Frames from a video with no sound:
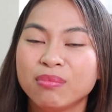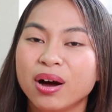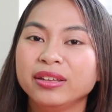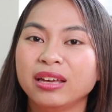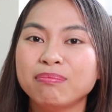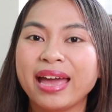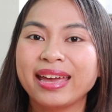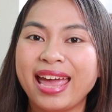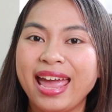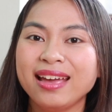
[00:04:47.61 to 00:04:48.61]
mời những
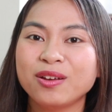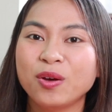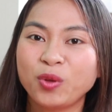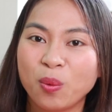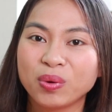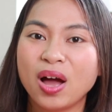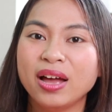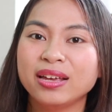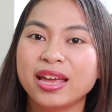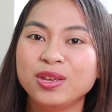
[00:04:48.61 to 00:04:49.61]
bạn khác có cùng
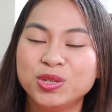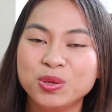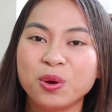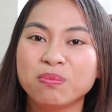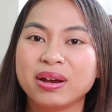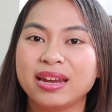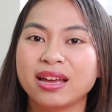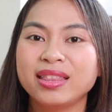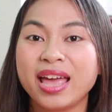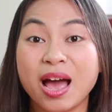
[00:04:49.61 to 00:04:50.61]
coi kênh YouTube của mình
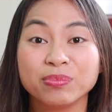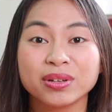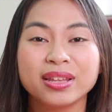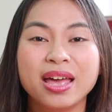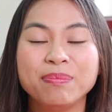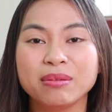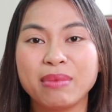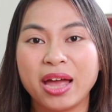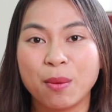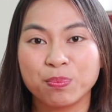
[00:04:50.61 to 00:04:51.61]
để có thể học được thêm
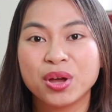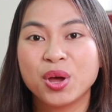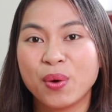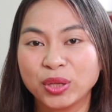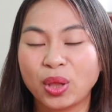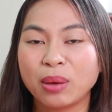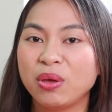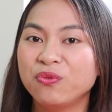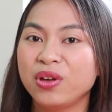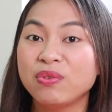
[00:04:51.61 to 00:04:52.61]
những bài học hoàn toàn
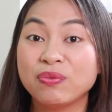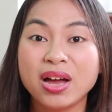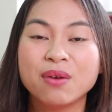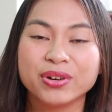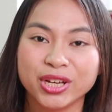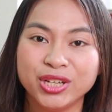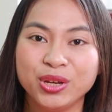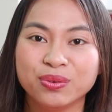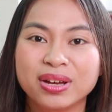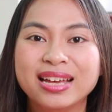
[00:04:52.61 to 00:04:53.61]
miễn phí về phát âm và ngữ
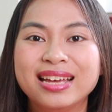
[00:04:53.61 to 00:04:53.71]
điệu.